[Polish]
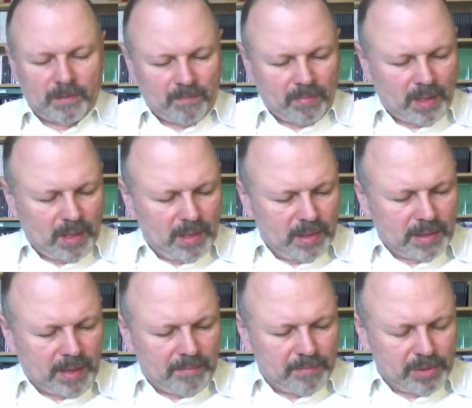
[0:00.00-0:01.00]

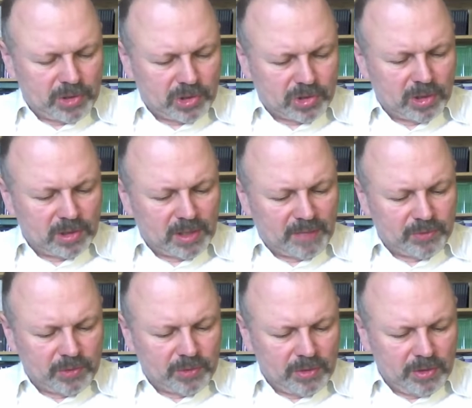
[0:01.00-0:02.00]
mm, tam być. Jeszcze
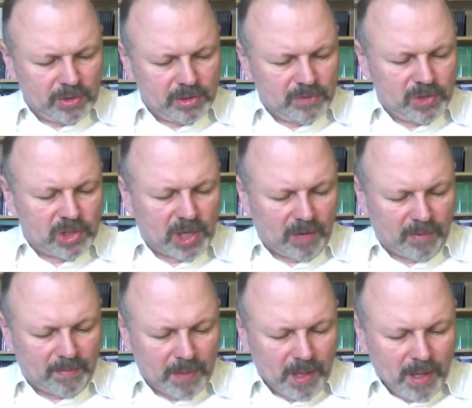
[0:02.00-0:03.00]
niedawno je gdzieś
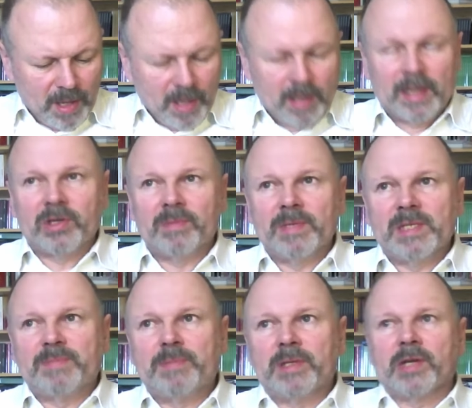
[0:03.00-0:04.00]
widziałem.
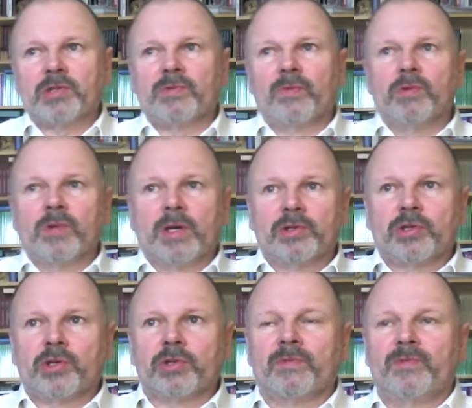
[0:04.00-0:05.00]
Natomiast pytasz w ogóle o
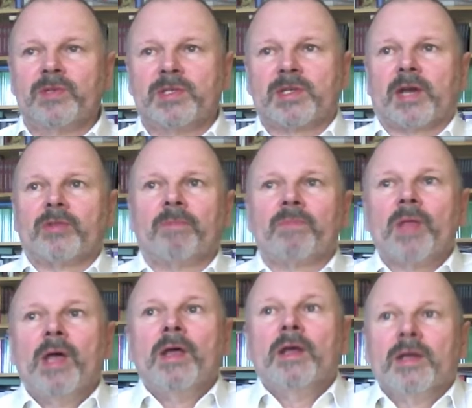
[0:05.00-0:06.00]
środowiska. No,
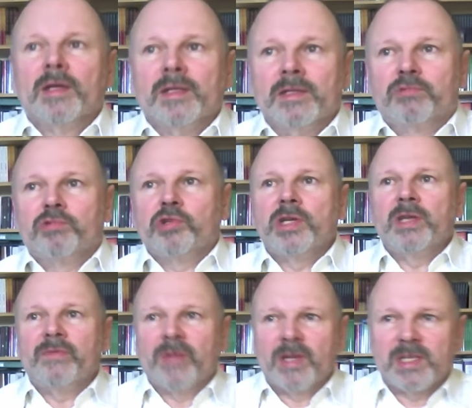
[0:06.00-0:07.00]
tu się
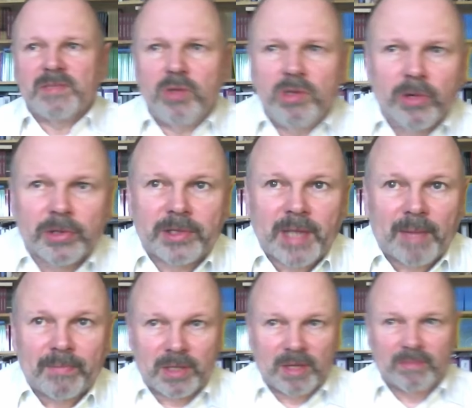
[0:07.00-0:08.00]
niewiele zmieniło od
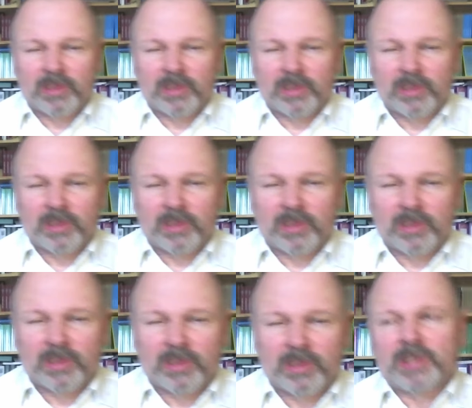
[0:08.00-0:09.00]
tamtej demonstracji.
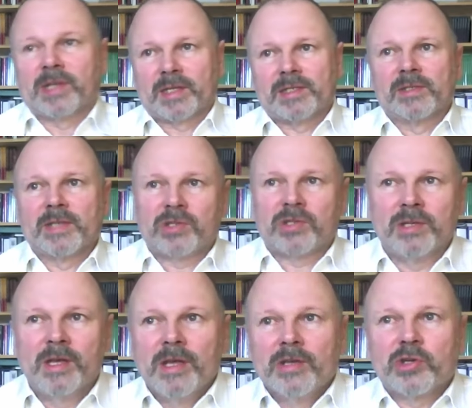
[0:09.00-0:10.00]
To znaczy,
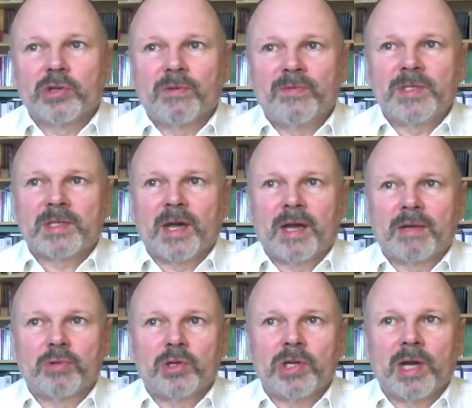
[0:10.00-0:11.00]
środowiska, które
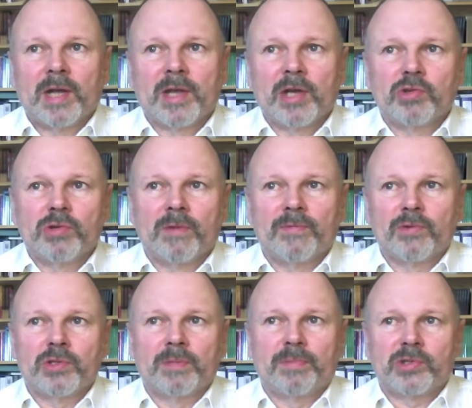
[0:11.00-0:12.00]
się angażują w
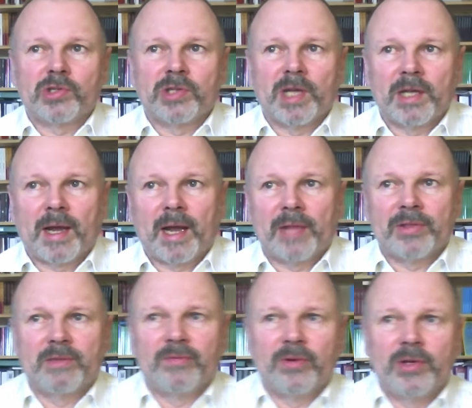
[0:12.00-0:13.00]
różne poczynania
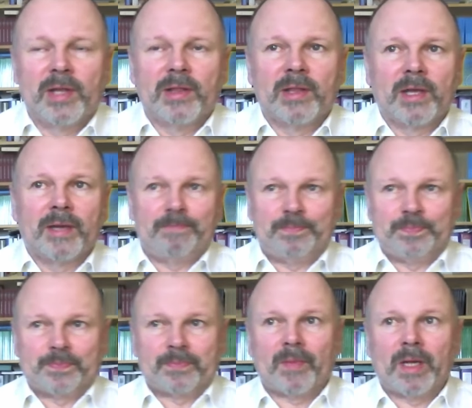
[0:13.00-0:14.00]
antywojenne
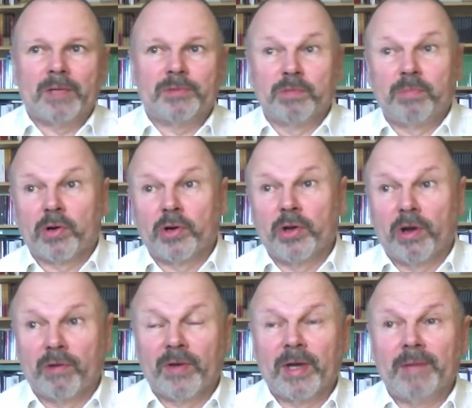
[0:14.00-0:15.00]
czy
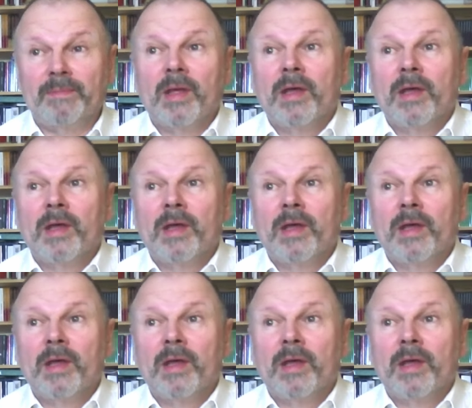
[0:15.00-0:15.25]
pokojowe,